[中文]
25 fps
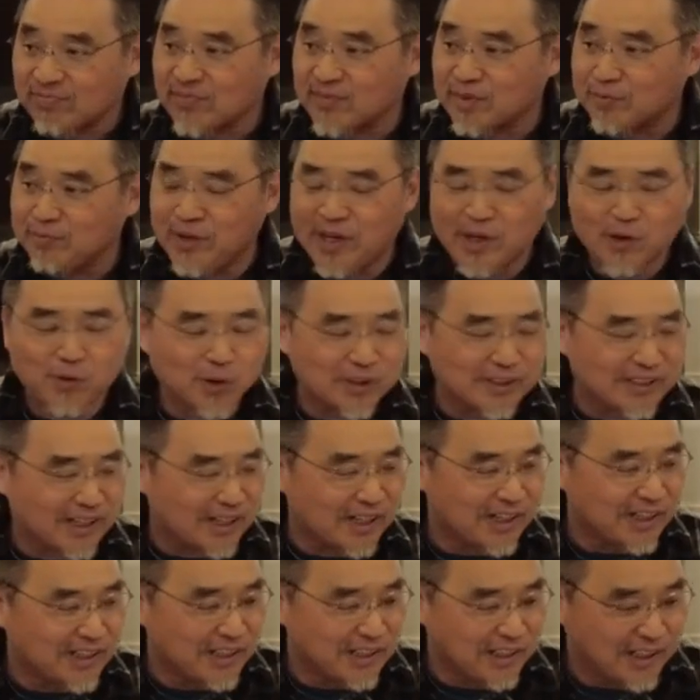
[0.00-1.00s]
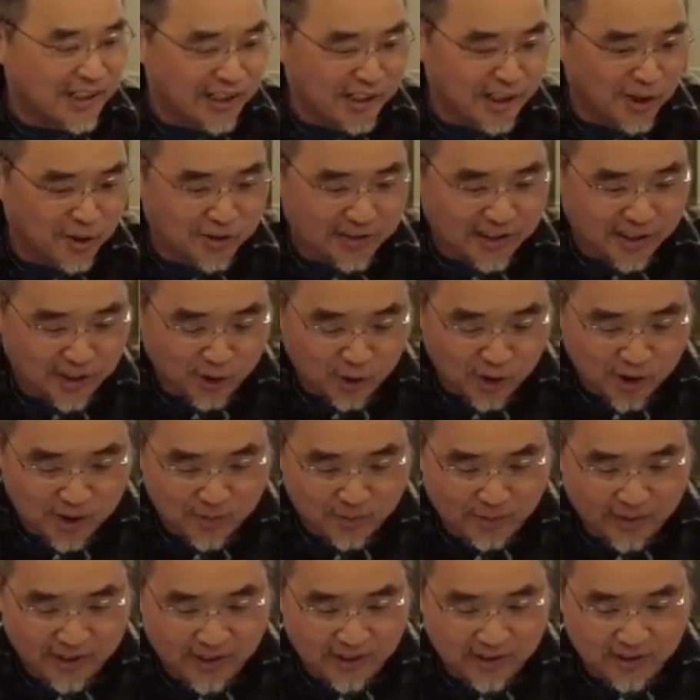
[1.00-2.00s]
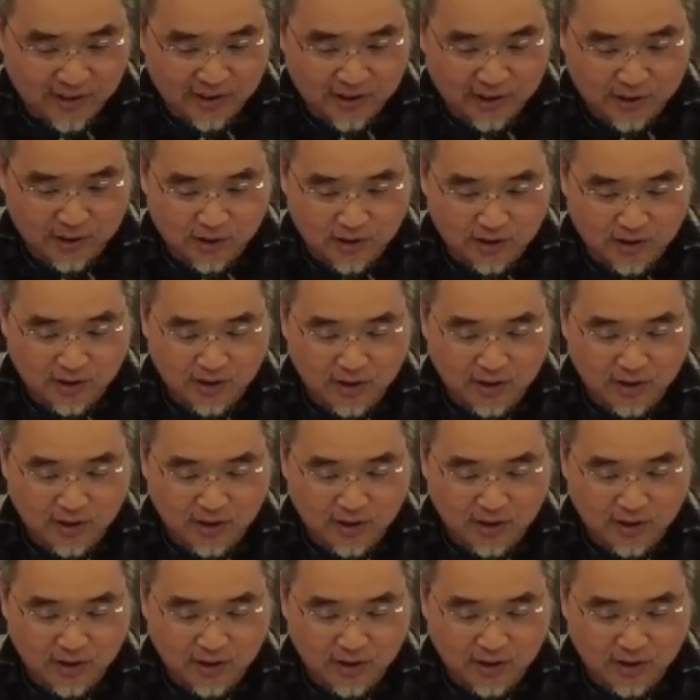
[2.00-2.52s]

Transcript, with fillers: 美国在二零零六年会被这个。”